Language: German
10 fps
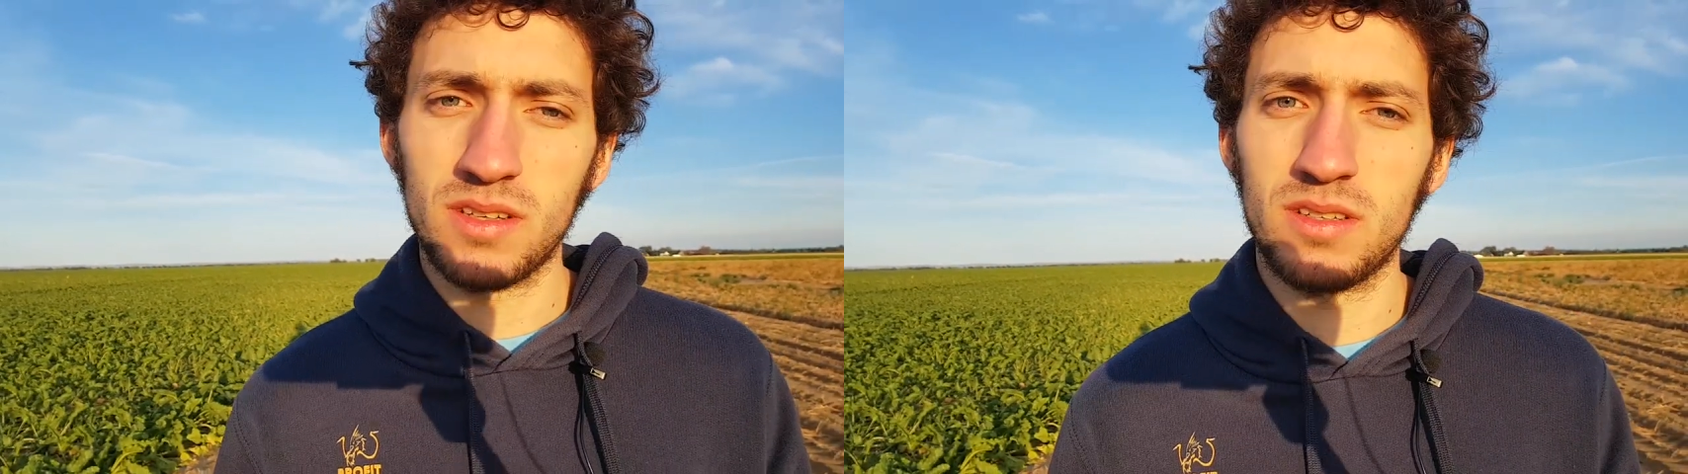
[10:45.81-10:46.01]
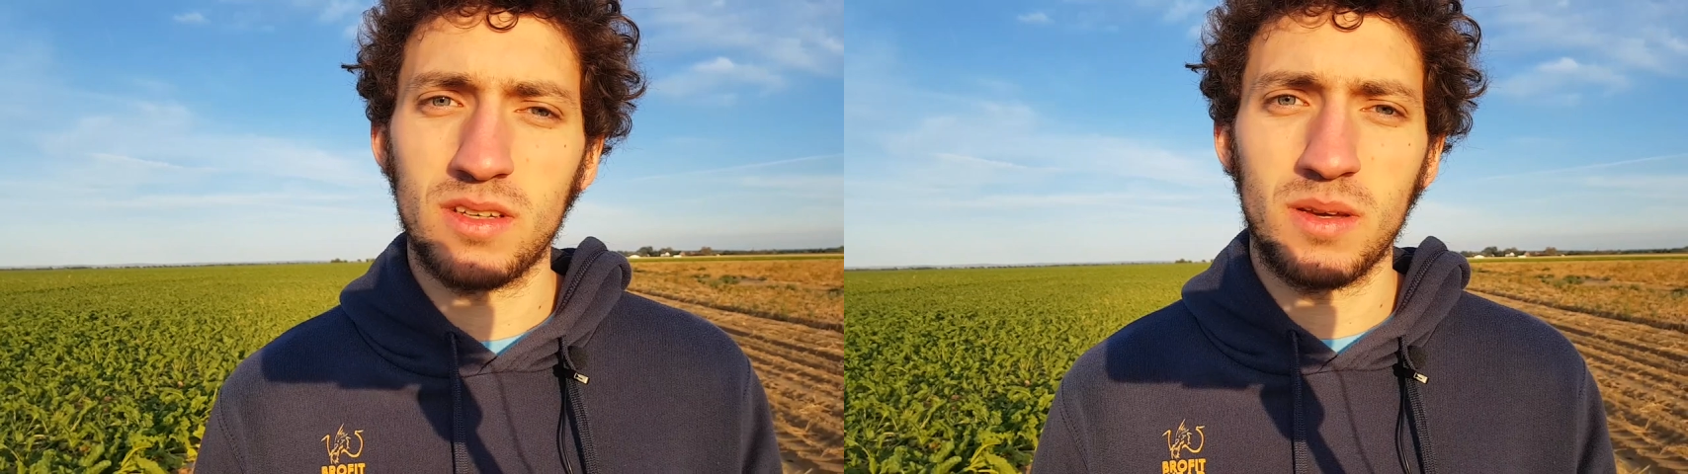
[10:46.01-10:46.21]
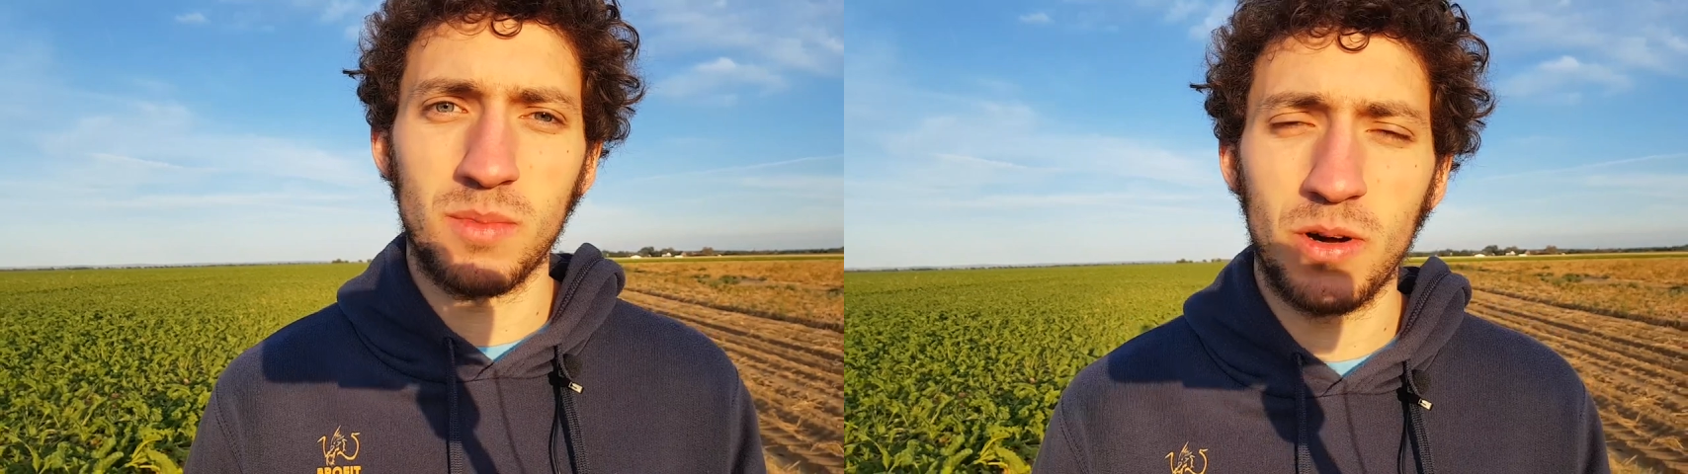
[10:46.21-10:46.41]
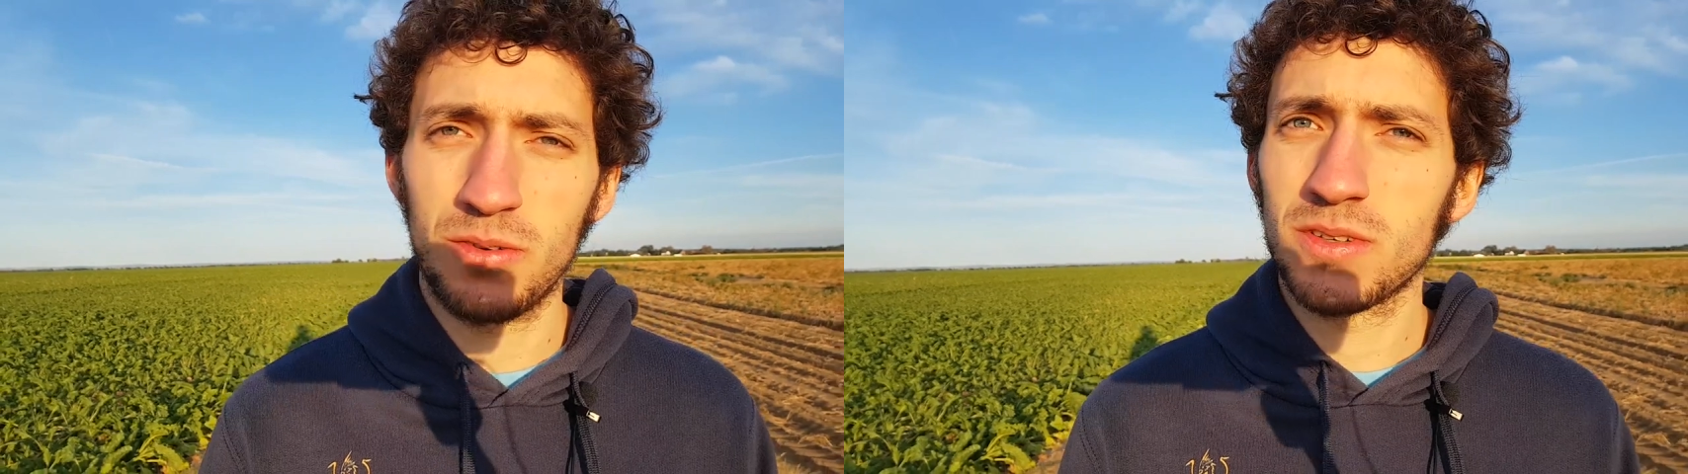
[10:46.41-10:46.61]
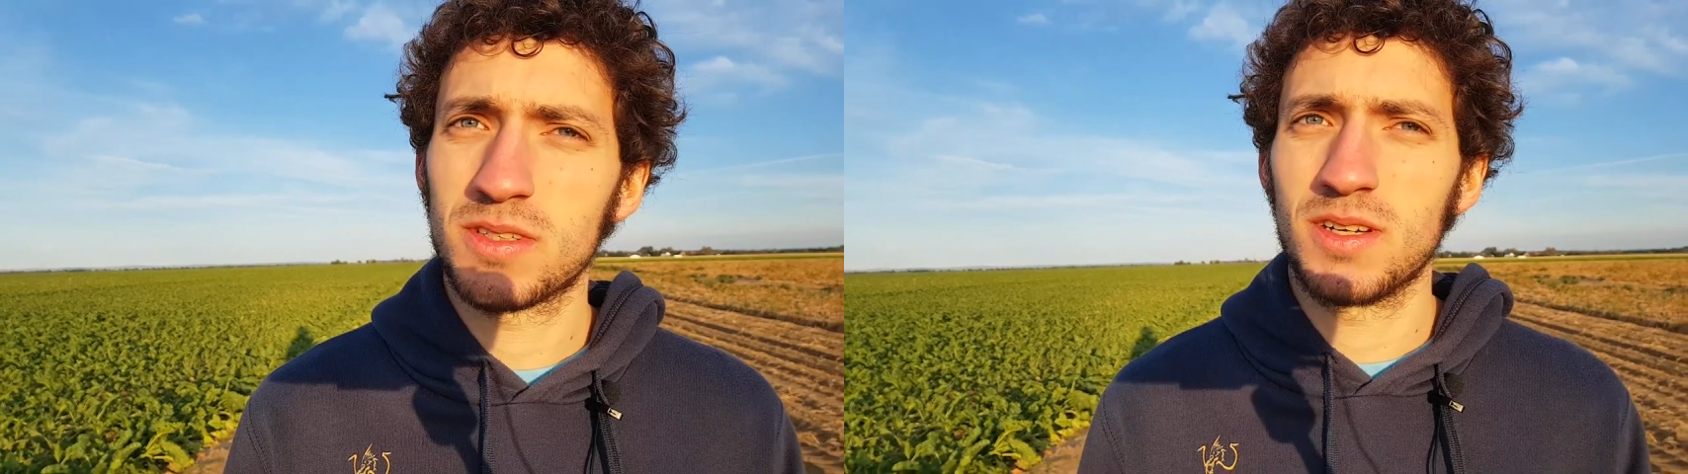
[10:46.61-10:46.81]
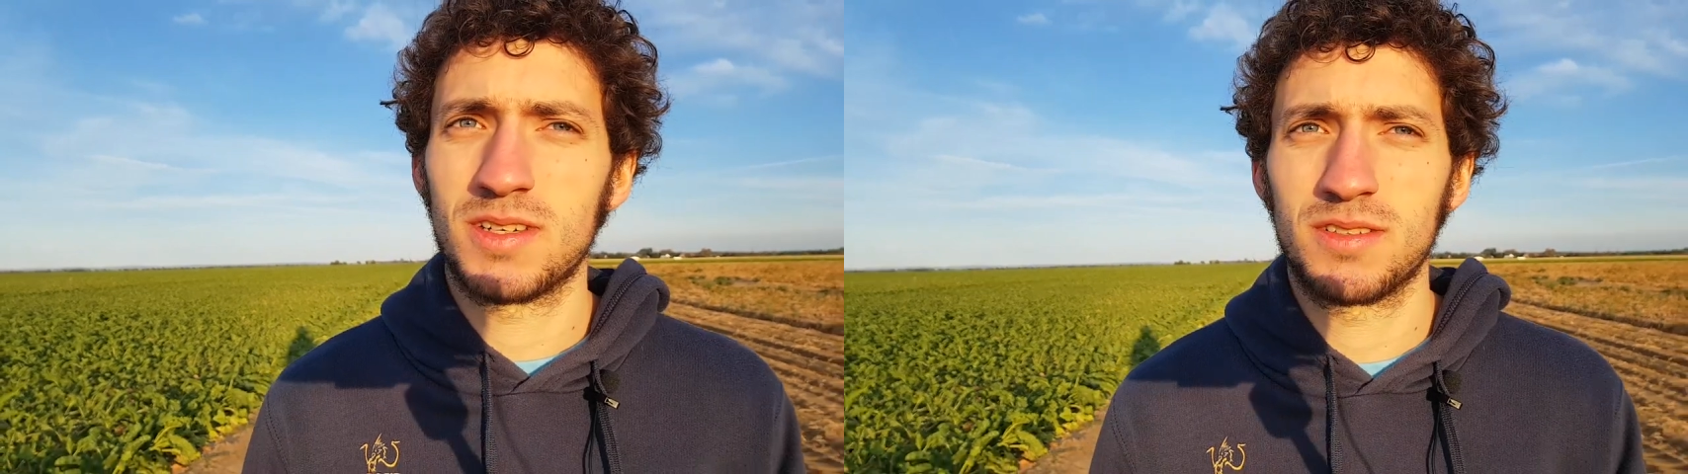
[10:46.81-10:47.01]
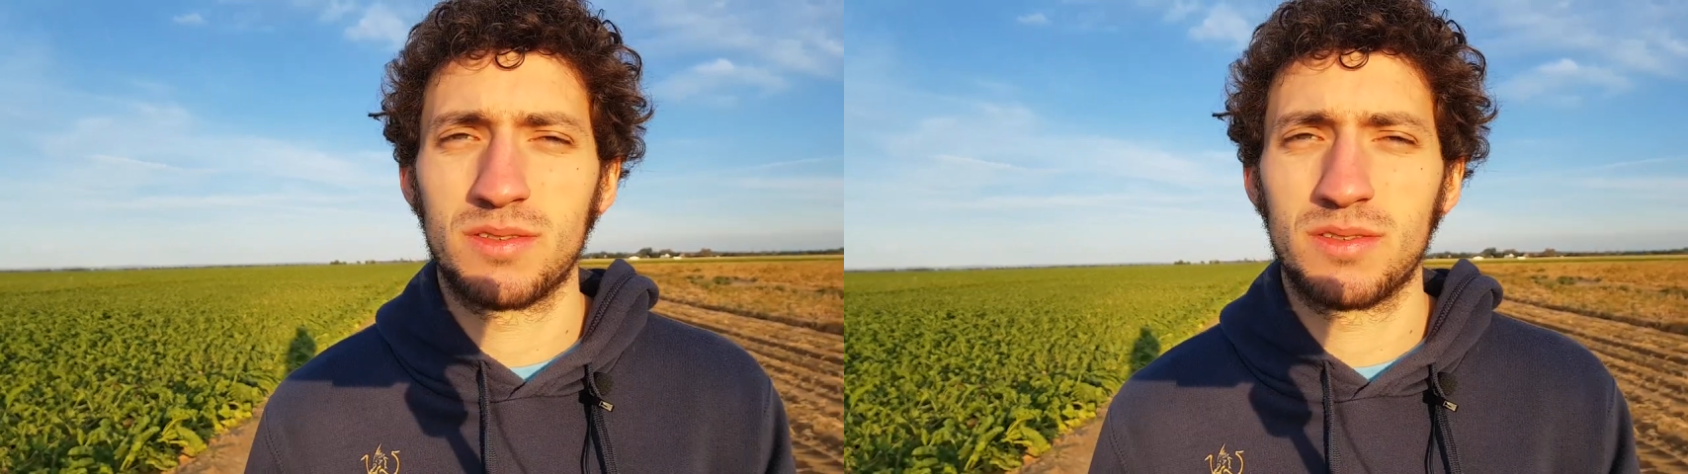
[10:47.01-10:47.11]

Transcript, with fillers: ich eben aufgezählt habe,